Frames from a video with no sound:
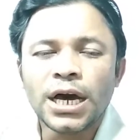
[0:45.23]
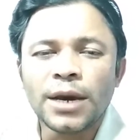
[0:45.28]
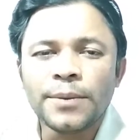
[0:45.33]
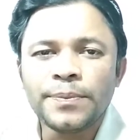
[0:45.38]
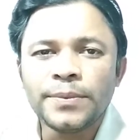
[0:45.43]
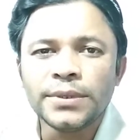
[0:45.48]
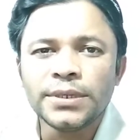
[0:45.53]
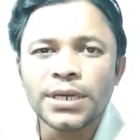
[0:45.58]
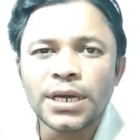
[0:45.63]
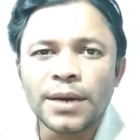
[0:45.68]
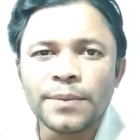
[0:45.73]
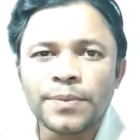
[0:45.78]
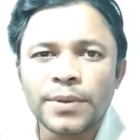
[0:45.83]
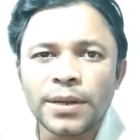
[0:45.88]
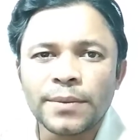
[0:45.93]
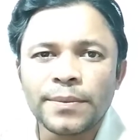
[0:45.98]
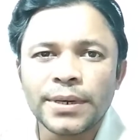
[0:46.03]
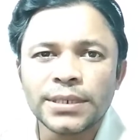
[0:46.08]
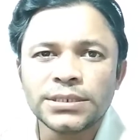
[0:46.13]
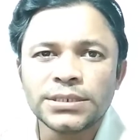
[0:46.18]
আপনি
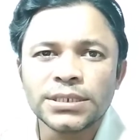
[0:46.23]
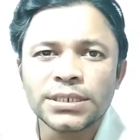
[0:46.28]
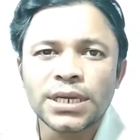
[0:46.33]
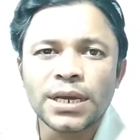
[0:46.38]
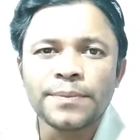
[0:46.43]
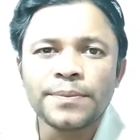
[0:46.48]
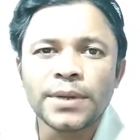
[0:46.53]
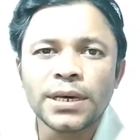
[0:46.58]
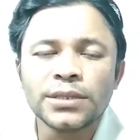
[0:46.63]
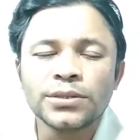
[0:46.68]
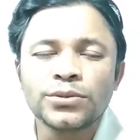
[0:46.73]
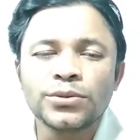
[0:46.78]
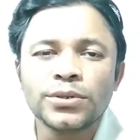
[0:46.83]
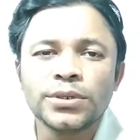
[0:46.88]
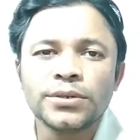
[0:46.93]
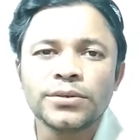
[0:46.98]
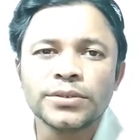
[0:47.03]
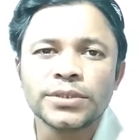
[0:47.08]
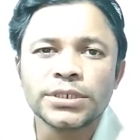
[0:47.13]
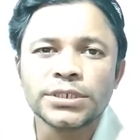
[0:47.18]
আপনার বাচ্চাকে আপনি
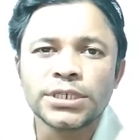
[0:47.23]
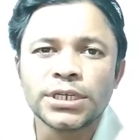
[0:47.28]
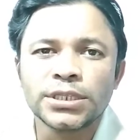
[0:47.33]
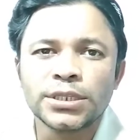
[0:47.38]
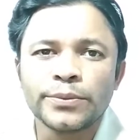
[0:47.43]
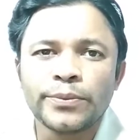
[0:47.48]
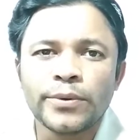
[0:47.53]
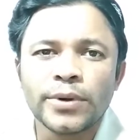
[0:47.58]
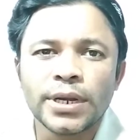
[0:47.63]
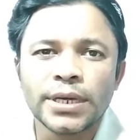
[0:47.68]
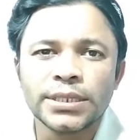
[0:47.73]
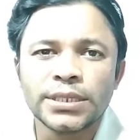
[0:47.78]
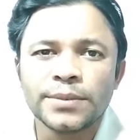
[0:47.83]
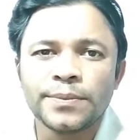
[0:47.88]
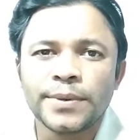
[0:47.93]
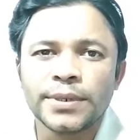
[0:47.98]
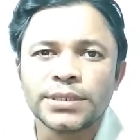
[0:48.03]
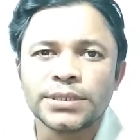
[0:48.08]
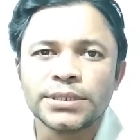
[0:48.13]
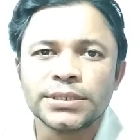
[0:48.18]
আন্তরিকতার সাথে পড়াতে
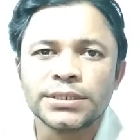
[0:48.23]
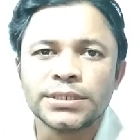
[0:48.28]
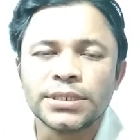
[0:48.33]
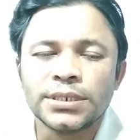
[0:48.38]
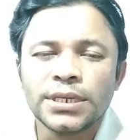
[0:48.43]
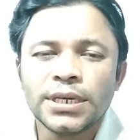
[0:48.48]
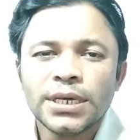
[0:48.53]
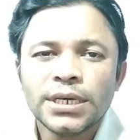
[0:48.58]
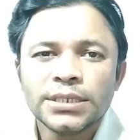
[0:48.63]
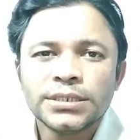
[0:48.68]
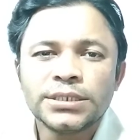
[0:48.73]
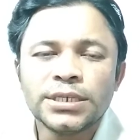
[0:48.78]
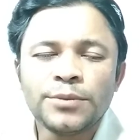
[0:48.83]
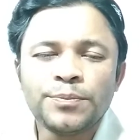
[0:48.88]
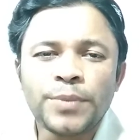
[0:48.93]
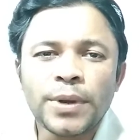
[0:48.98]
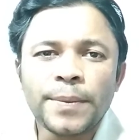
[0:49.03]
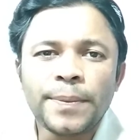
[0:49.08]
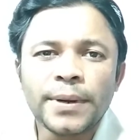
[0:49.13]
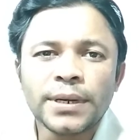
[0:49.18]
পারতেছেন যে
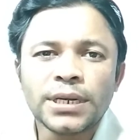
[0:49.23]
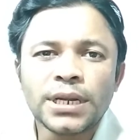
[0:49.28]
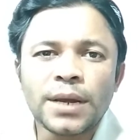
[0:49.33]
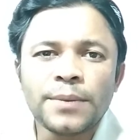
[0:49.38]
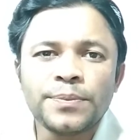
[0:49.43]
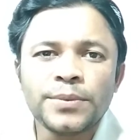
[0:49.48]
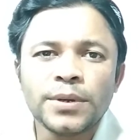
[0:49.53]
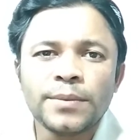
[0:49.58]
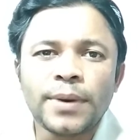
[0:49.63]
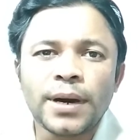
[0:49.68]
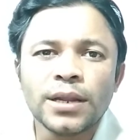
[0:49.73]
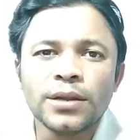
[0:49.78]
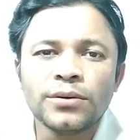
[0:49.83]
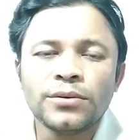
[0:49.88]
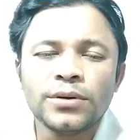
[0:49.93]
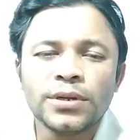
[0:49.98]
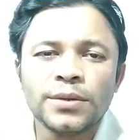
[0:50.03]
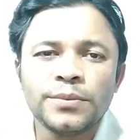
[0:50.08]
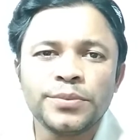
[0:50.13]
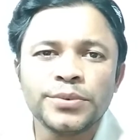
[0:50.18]
ব্যাপারটা আপনি ভালো
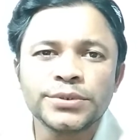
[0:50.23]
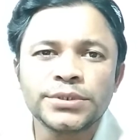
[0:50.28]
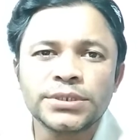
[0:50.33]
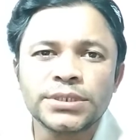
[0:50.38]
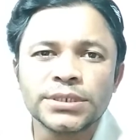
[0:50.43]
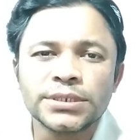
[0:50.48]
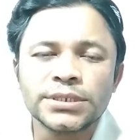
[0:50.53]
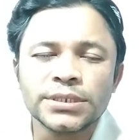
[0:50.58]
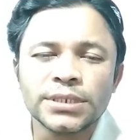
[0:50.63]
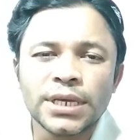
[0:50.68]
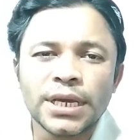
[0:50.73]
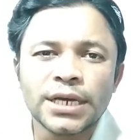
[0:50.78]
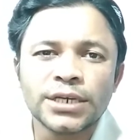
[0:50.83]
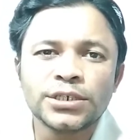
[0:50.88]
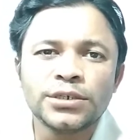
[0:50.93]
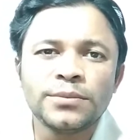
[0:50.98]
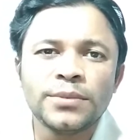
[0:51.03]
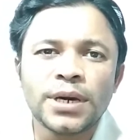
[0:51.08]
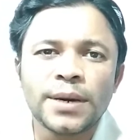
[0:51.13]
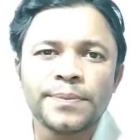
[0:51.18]
করে বুঝতেছেন
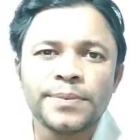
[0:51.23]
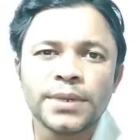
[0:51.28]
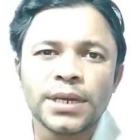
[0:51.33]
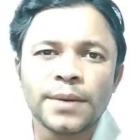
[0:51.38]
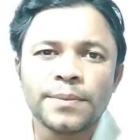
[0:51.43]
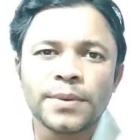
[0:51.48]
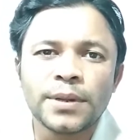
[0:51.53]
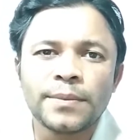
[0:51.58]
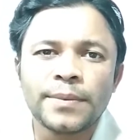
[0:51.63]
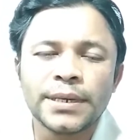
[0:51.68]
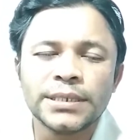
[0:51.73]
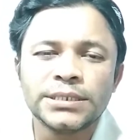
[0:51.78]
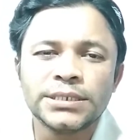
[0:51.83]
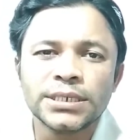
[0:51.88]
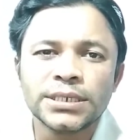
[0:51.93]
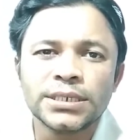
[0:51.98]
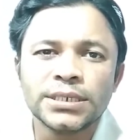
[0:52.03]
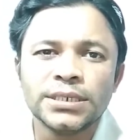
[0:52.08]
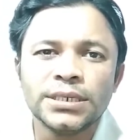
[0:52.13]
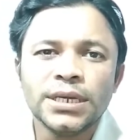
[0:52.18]
একসময় আপনি আপনার
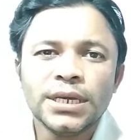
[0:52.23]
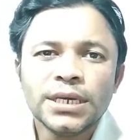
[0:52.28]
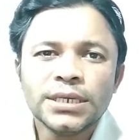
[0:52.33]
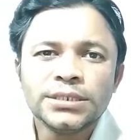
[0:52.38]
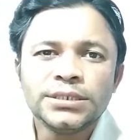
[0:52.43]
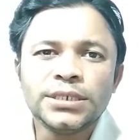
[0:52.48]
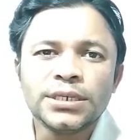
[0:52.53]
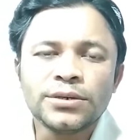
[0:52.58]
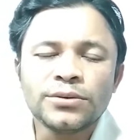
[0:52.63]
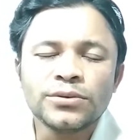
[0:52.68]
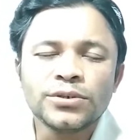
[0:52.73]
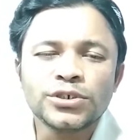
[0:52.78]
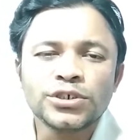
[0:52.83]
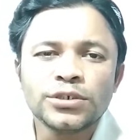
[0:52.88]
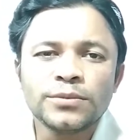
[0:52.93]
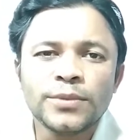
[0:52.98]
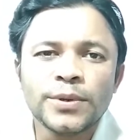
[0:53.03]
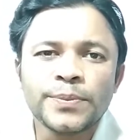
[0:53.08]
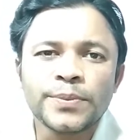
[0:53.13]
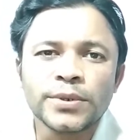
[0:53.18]
বাচ্চাকে যে কোনো
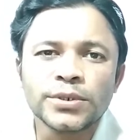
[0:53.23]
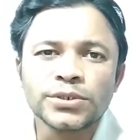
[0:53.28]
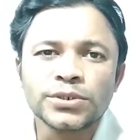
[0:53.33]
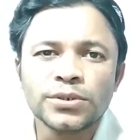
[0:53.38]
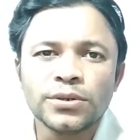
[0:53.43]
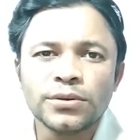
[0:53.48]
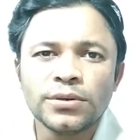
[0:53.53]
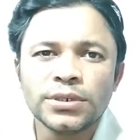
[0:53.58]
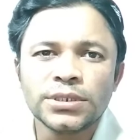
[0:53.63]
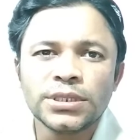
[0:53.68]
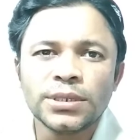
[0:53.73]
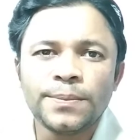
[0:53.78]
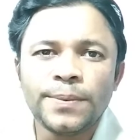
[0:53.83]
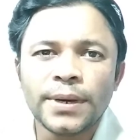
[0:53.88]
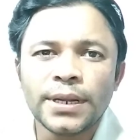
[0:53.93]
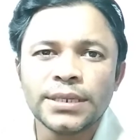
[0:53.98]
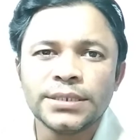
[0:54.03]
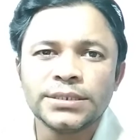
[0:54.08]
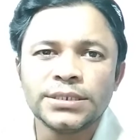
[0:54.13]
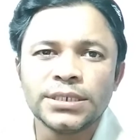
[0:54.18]
সময় প্রশ্ন করতে
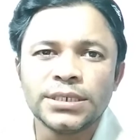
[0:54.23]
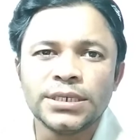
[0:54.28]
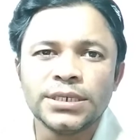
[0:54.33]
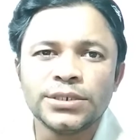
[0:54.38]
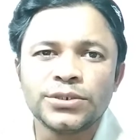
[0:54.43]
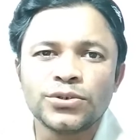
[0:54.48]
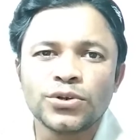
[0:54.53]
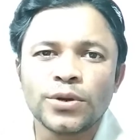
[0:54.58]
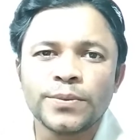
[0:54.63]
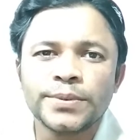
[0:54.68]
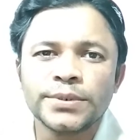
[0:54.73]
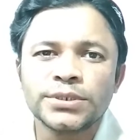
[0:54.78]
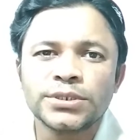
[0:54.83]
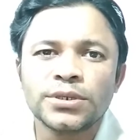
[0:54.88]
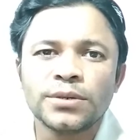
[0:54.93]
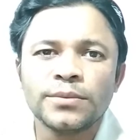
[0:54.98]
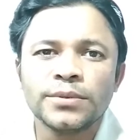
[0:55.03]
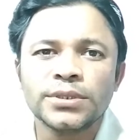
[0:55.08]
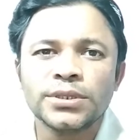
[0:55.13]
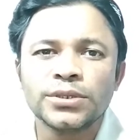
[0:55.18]
পারেন যে এই ট্রফিক
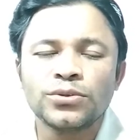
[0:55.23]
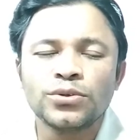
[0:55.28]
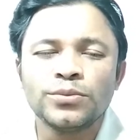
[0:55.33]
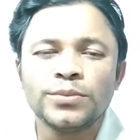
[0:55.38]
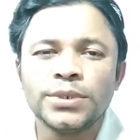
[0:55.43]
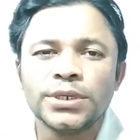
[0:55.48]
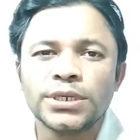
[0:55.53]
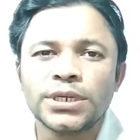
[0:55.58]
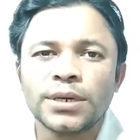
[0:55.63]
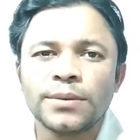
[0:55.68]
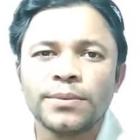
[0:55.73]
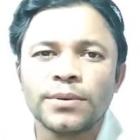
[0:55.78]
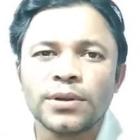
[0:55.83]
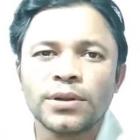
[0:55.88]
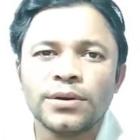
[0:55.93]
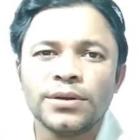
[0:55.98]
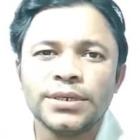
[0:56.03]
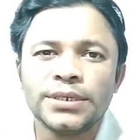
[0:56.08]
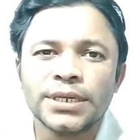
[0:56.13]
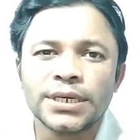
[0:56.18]
সম্বন্ধে তুমি এটা
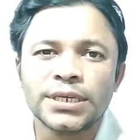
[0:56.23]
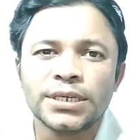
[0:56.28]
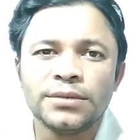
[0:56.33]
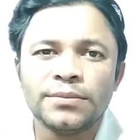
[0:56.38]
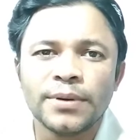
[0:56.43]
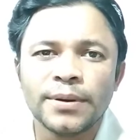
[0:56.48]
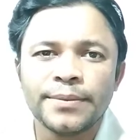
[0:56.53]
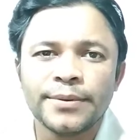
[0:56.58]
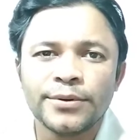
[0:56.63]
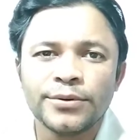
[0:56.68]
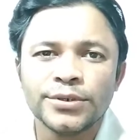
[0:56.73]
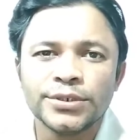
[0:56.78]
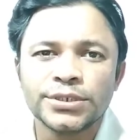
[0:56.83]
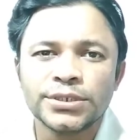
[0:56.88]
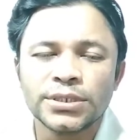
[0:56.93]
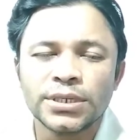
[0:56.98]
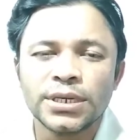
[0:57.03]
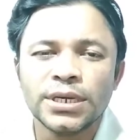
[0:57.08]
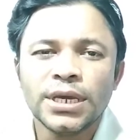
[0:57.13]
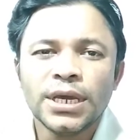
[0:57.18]
বলো এটা কিভাবে
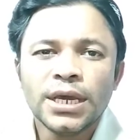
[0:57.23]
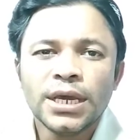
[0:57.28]
হয়েছে